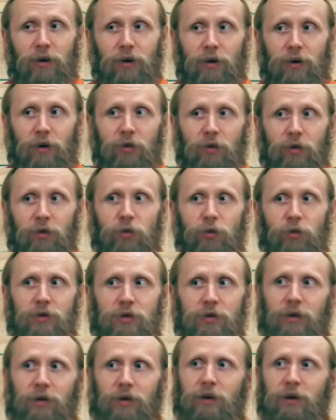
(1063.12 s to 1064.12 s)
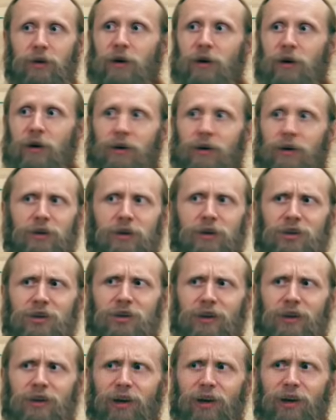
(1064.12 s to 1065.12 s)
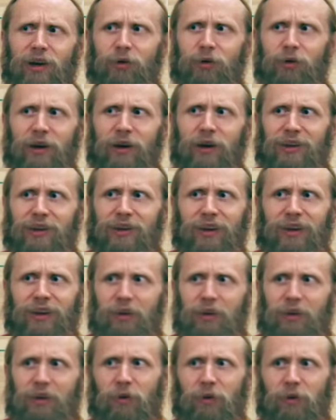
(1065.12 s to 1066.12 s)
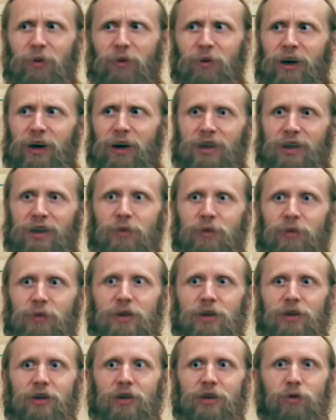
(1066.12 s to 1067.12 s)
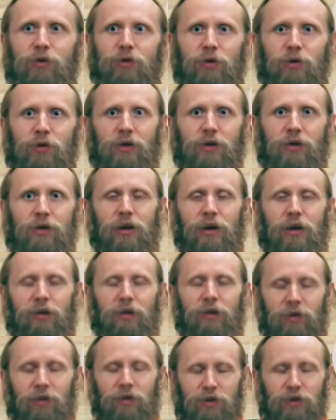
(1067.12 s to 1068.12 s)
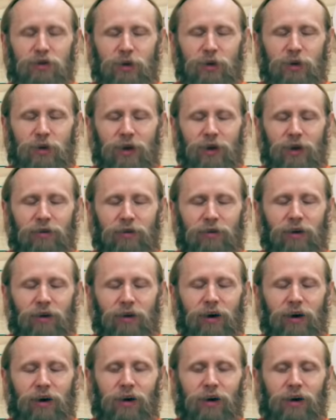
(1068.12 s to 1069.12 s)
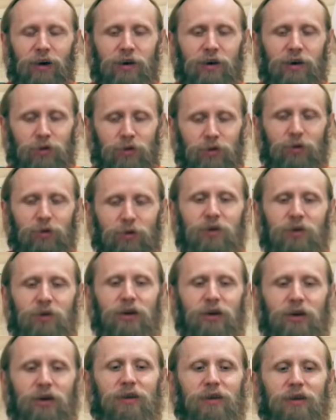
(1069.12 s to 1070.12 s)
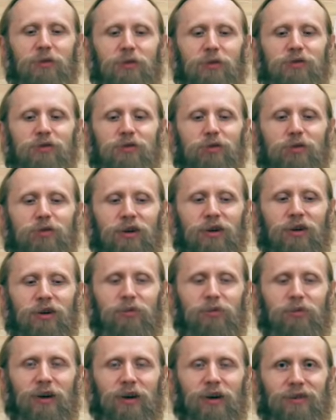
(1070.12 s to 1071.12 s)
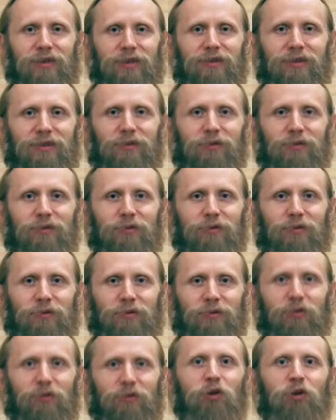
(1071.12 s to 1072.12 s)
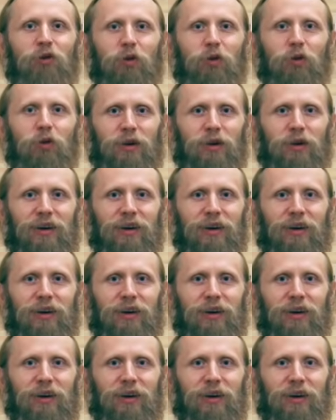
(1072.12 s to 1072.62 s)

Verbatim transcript: ну просто это как, даже интеллектуально ты это не понимаешь, не объясняешь, но просто когда ты сидишь в медитации, что-то начинает тебя изнутри распирать, твой дух –